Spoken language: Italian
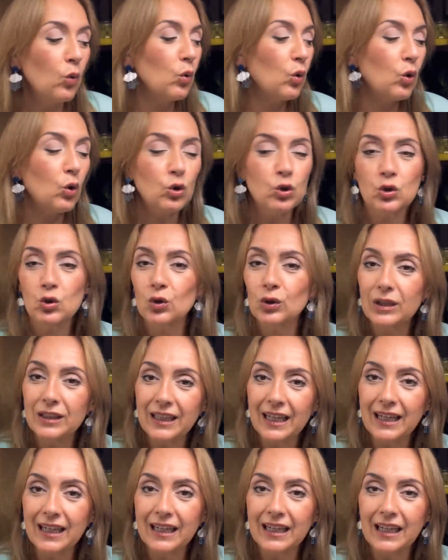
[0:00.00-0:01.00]
un corso di
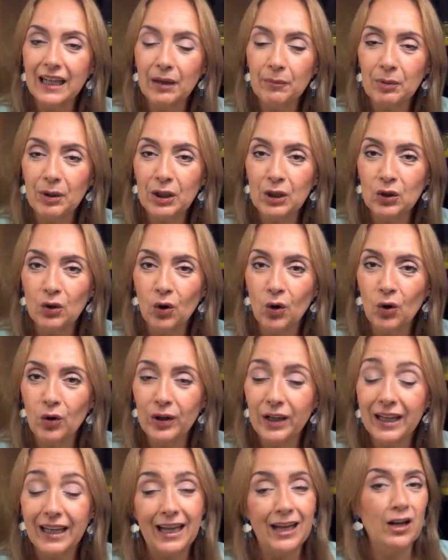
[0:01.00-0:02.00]
tecniche
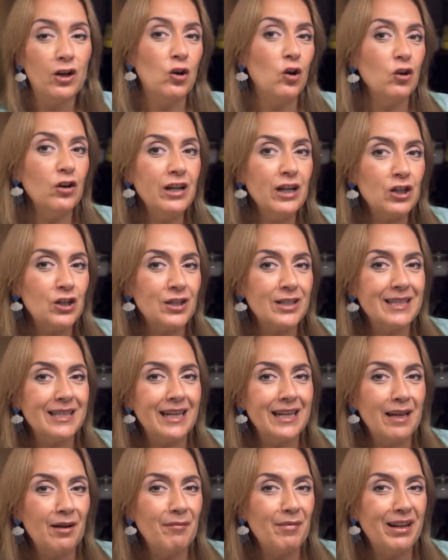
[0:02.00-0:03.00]
pittoriche, non
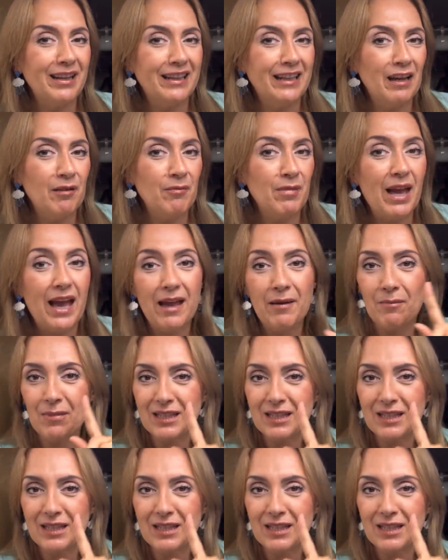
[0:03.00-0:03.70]
necessariamente i miei,